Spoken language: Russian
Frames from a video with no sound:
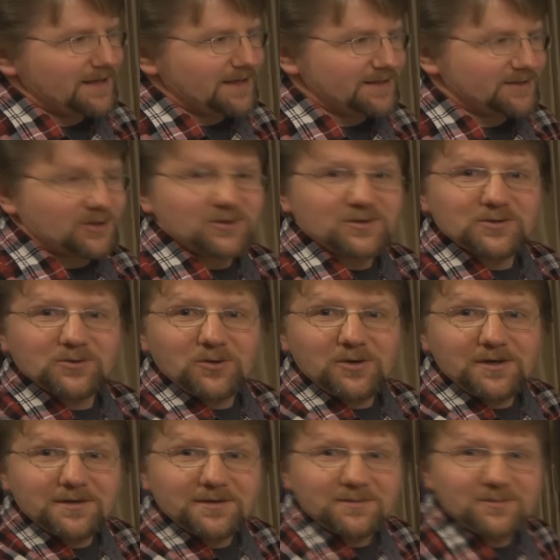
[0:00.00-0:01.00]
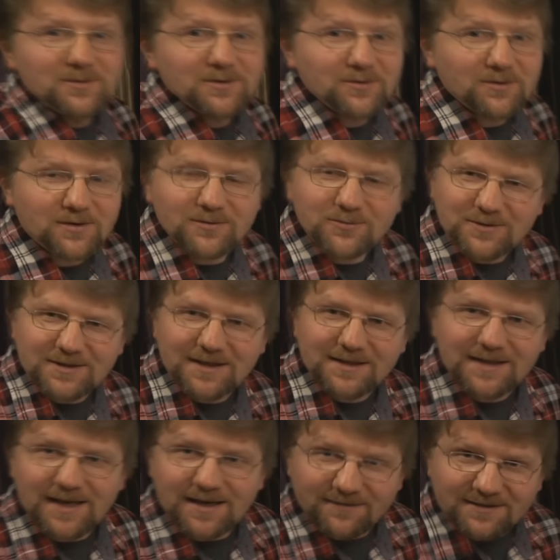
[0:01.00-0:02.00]
Это соль минор. Ну и
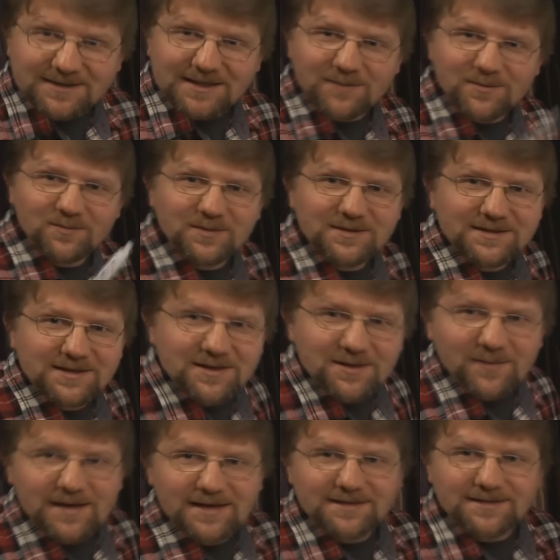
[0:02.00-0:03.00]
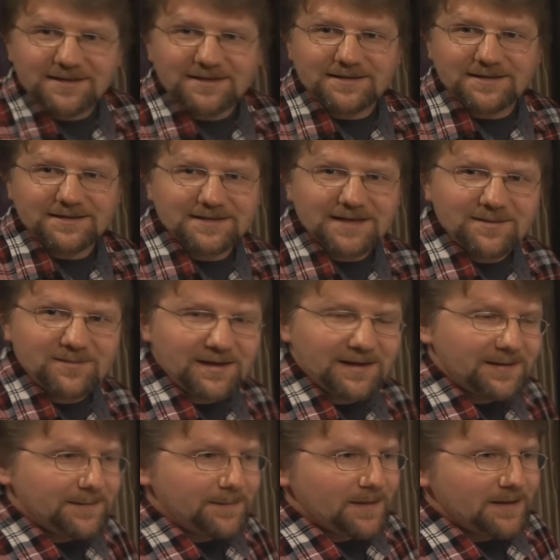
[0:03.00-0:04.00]
так далее. Вы сами позанимаетесь и
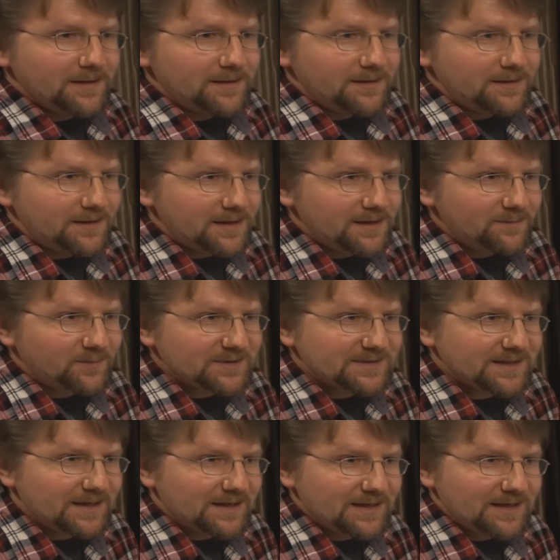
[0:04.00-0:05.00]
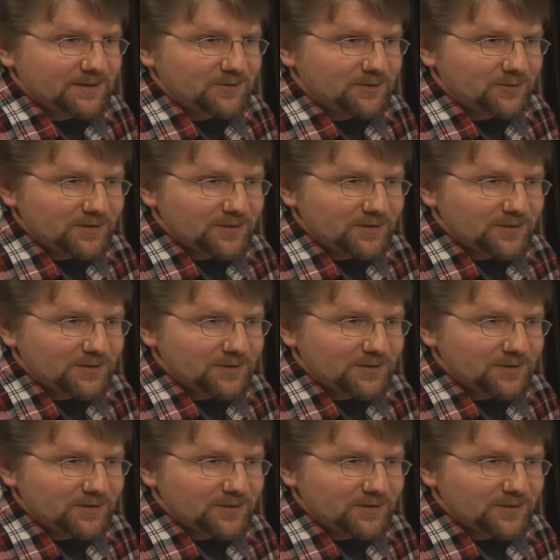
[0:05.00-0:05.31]
сами я постараюсь.